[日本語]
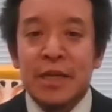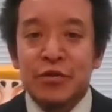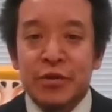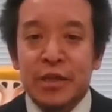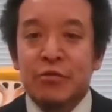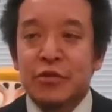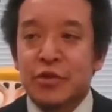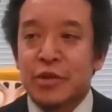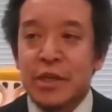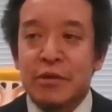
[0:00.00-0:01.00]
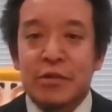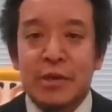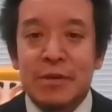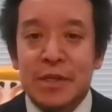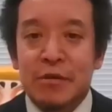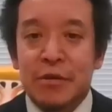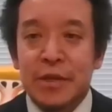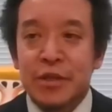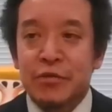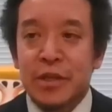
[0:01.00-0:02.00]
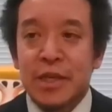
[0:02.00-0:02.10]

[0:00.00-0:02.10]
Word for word: 一応ね、党首って言ってますけど、一応ね、